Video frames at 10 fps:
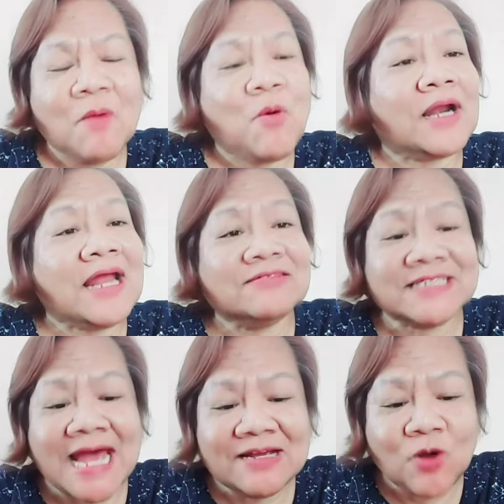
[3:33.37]
พวกเรา
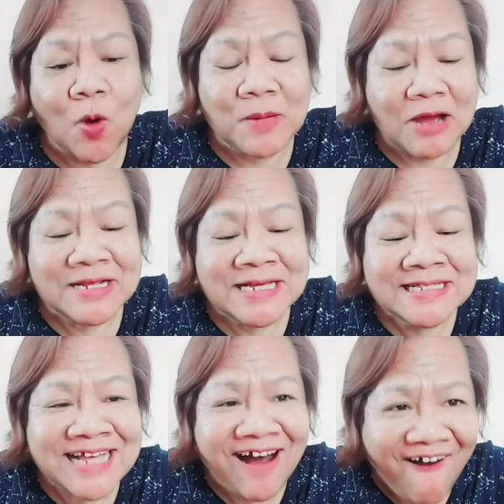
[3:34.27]
ใช้กบเหล่าอิน
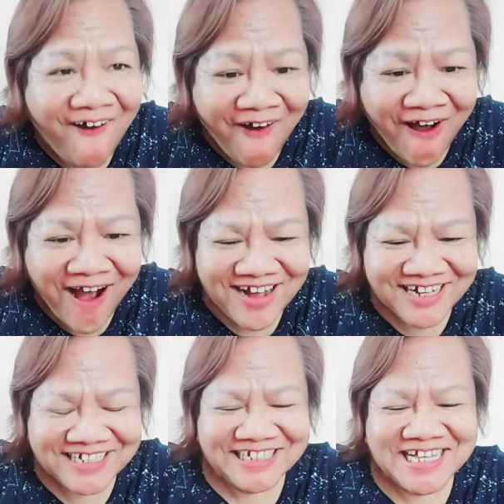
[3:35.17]
สอ
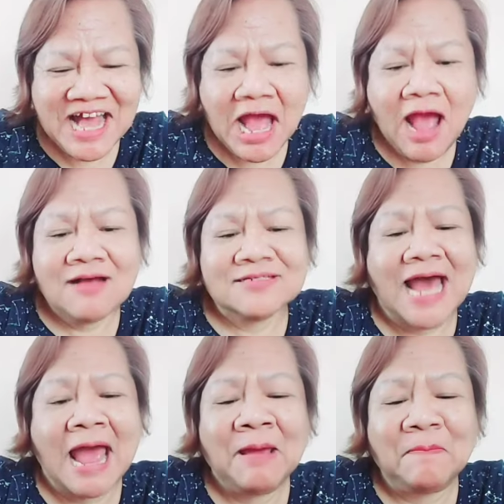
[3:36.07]

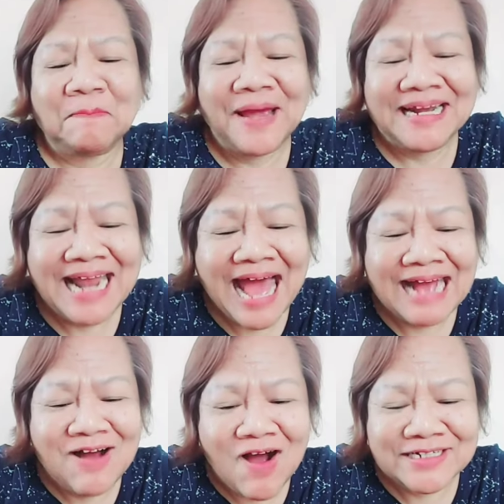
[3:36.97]
ใช้เป็ดล้าง
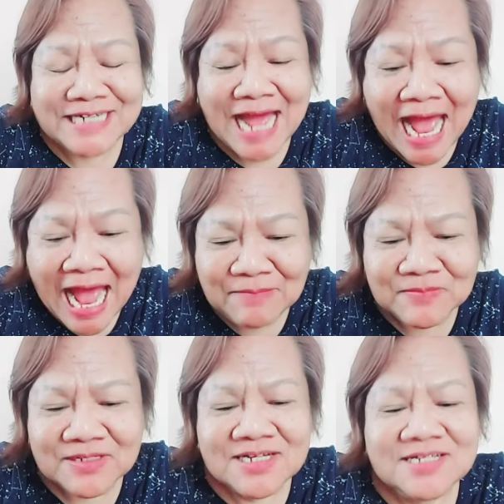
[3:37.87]
ห้อง
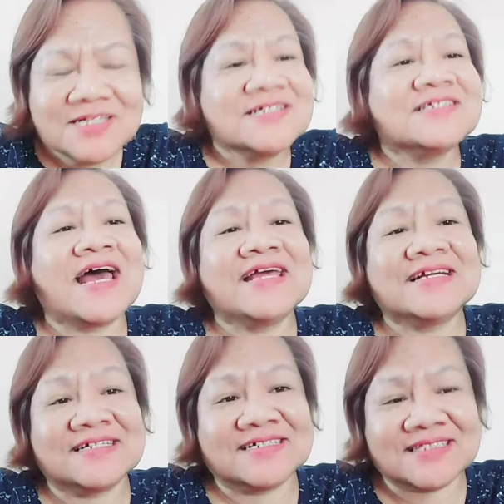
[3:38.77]
น้ำใช้
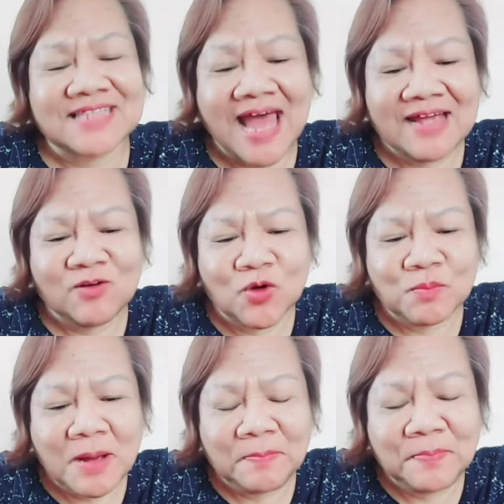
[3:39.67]
กระต่ายขุด
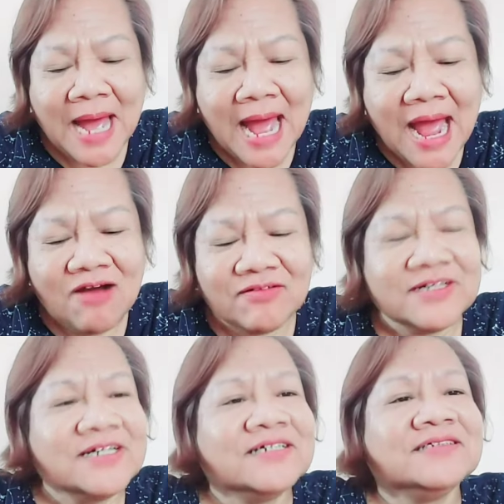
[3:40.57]
มะพร้าว
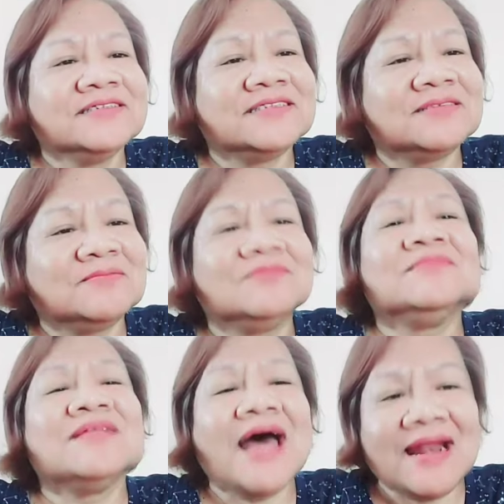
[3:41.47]

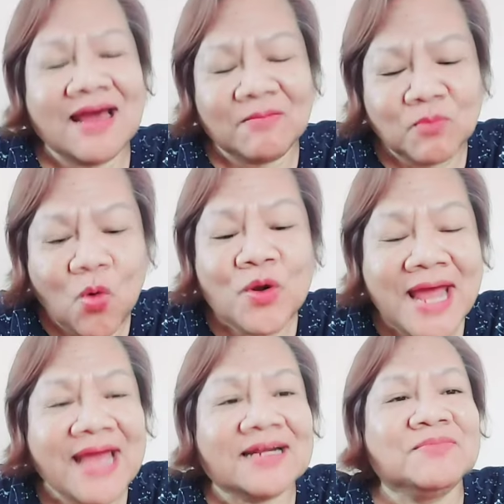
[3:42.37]
นั่นอะหมู
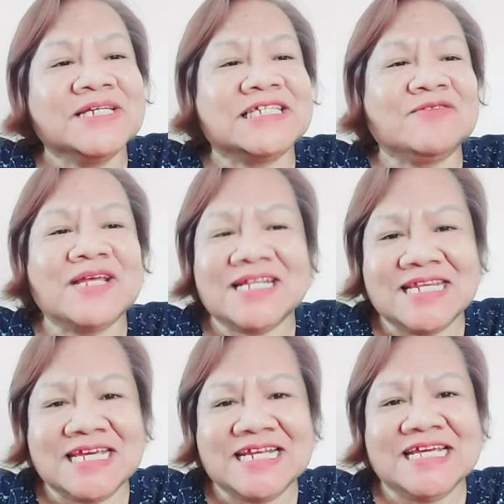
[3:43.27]
เด้งอะมีชีวิต
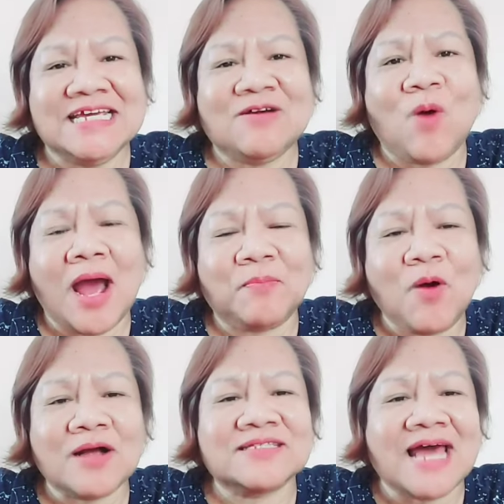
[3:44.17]
ดีดีกว่าพ
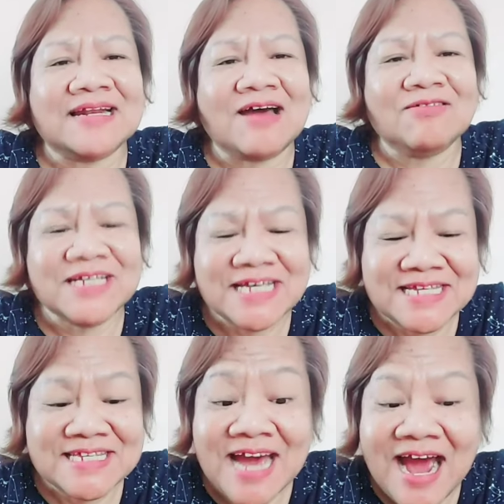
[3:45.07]
วกสัตว์เหล่านี้
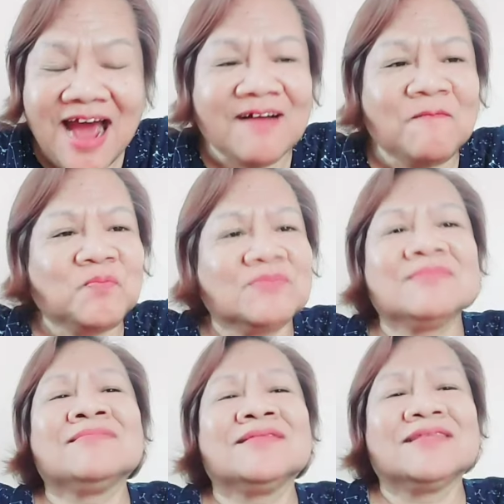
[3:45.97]
เยอะอื
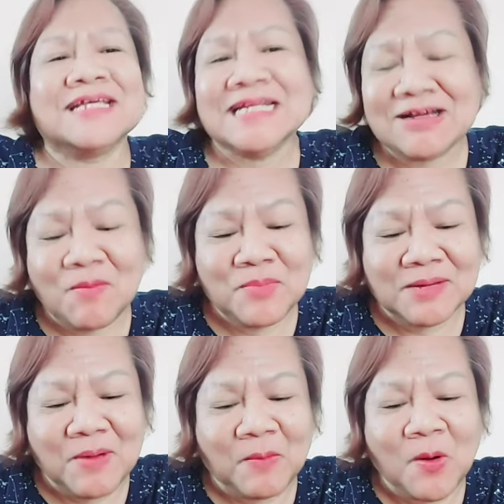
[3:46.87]
ม ทีนี้ก็มี
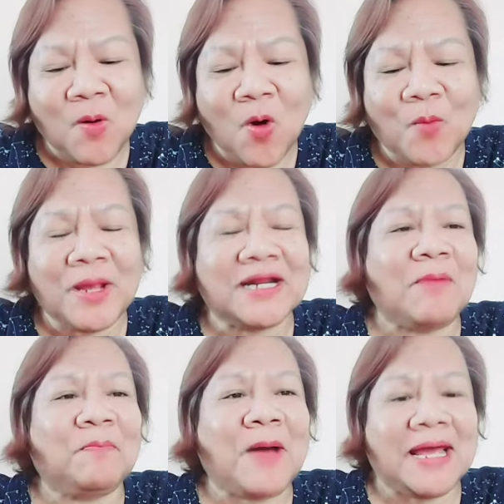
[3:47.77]
แบบโอ้คอมเมนต์
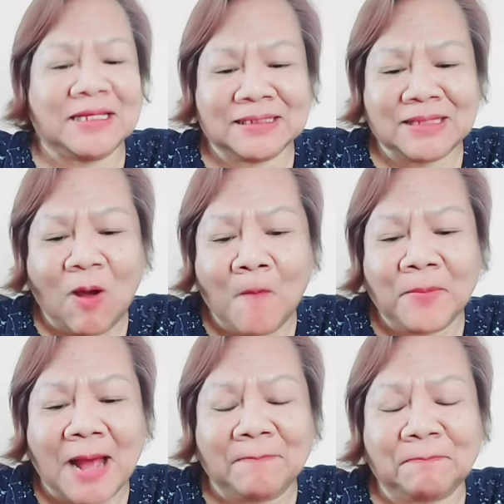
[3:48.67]
เข้าไปตอบ
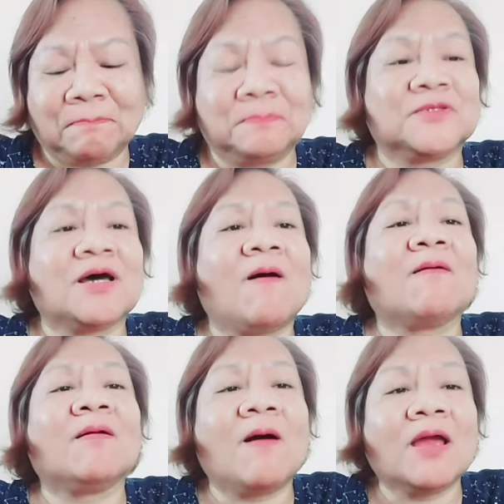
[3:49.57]
กับสอง
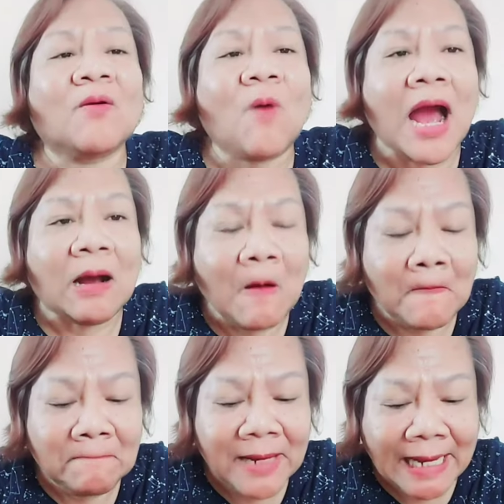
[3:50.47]
ร้อยกว่าคอ
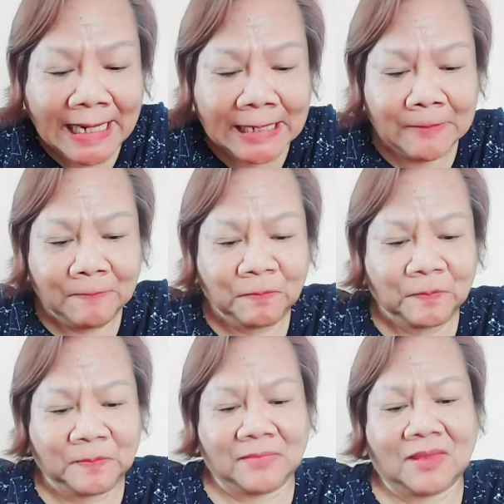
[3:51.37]
มเมนต์
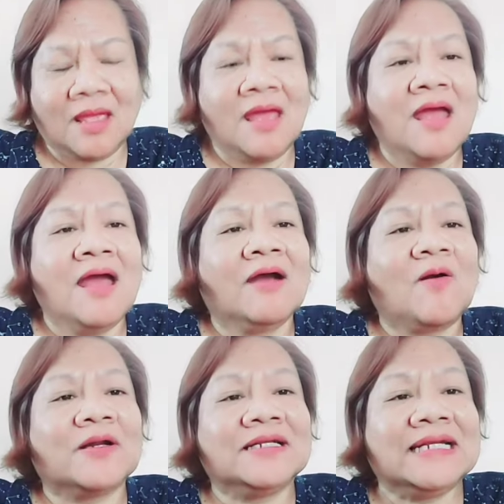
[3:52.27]
อืม
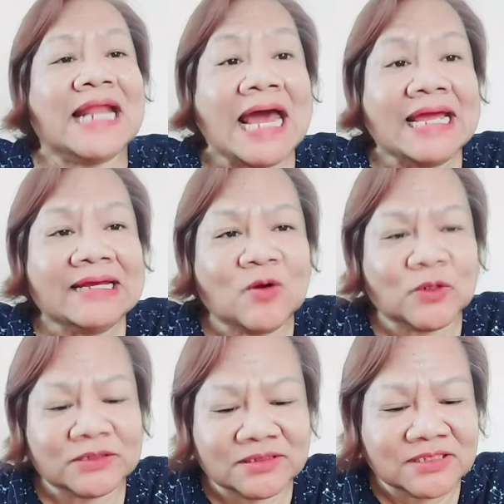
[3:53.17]
กดไลค์ก
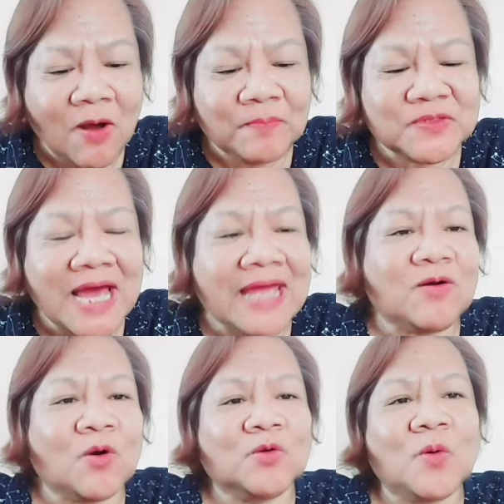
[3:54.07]
ดชอบใจ
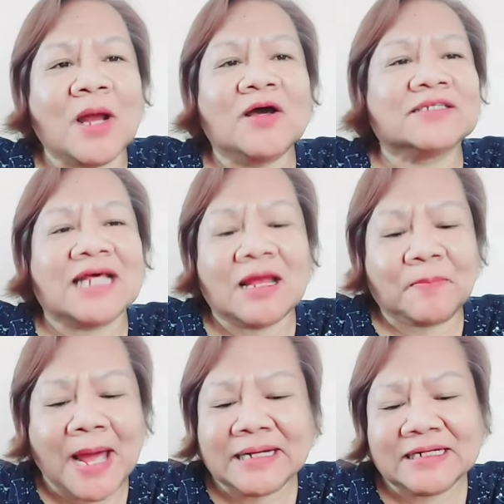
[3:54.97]
กดหัวเราสาร
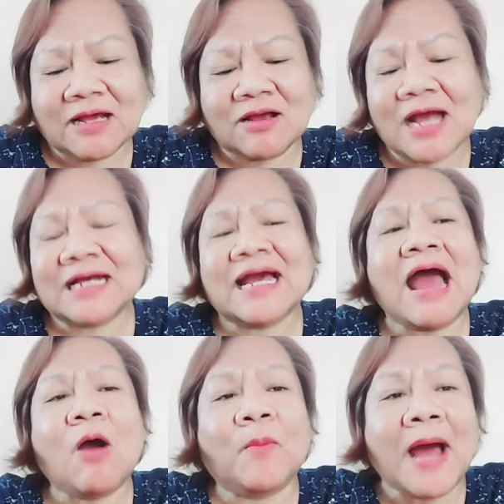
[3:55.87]
พัดเนี่ยก็
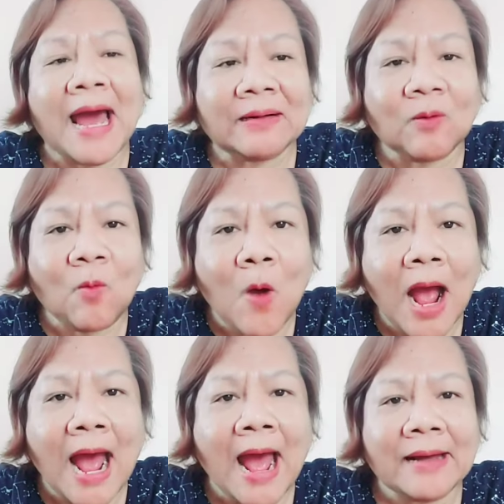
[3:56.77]
เก้าพันกว่า